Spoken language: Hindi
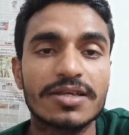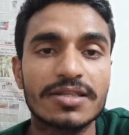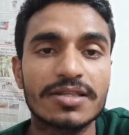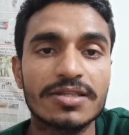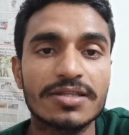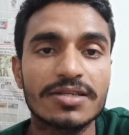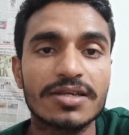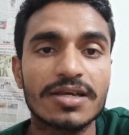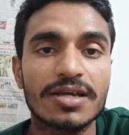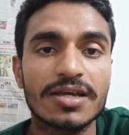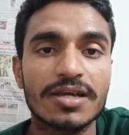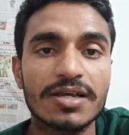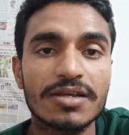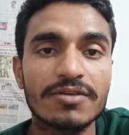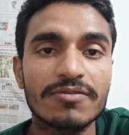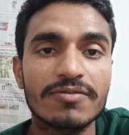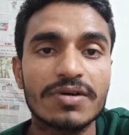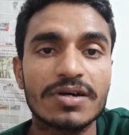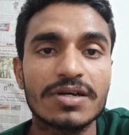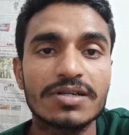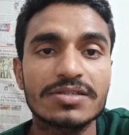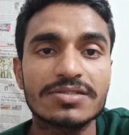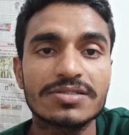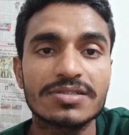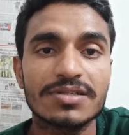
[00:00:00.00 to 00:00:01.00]
दे दिया है
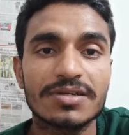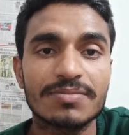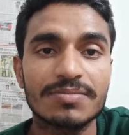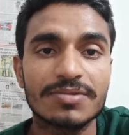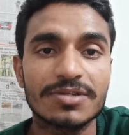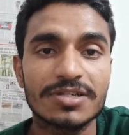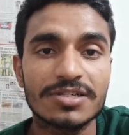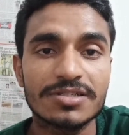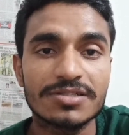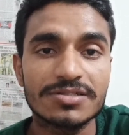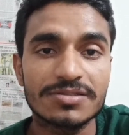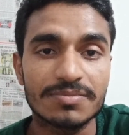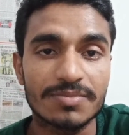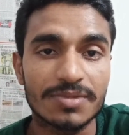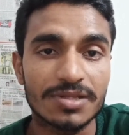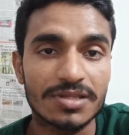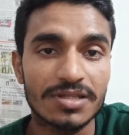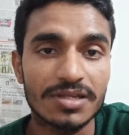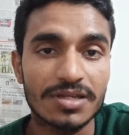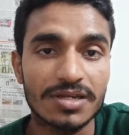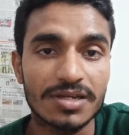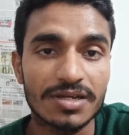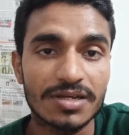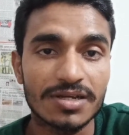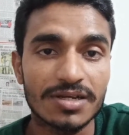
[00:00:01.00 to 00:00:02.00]
वहाँ से अपडेट्स
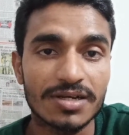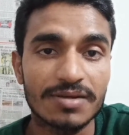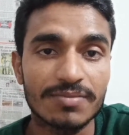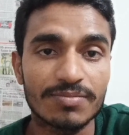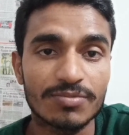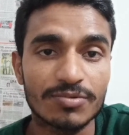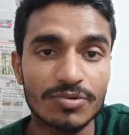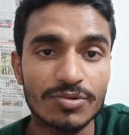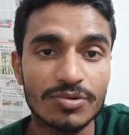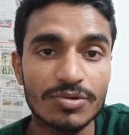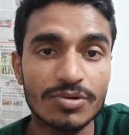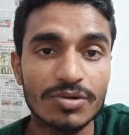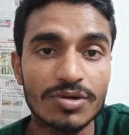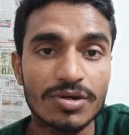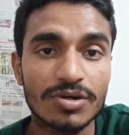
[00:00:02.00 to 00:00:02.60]
मिलता रहेगा आपको